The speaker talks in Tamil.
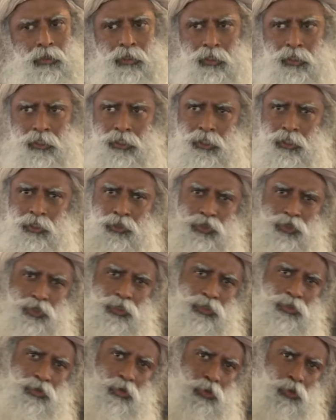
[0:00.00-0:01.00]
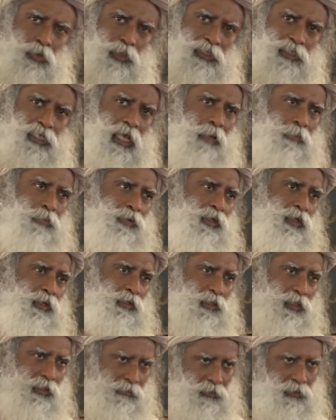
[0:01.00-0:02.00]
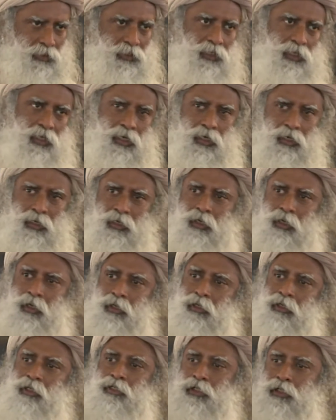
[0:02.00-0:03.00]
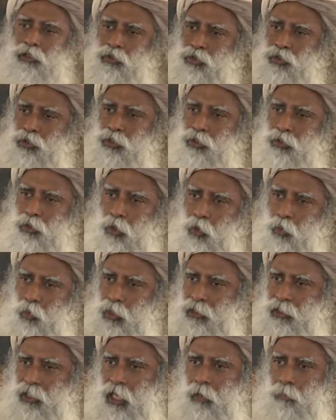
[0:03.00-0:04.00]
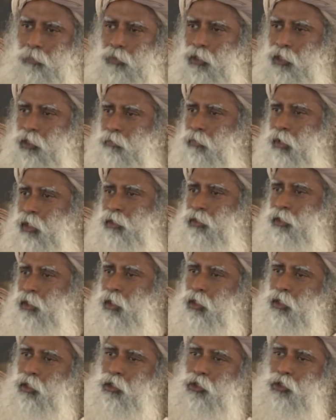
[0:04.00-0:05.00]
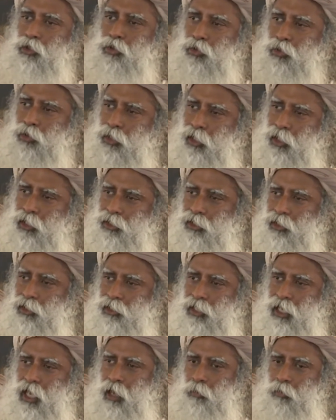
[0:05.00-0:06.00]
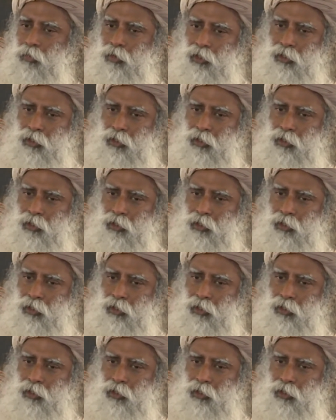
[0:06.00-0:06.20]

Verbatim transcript: இருக்கு இங்க கூட கரைஞ்சு போறது நடந்துட்டே இருக்கு ஆனா புது படைப்பு நடந்துட்டே இருக்கு அதனால படைப்பு உயிரோட்டமா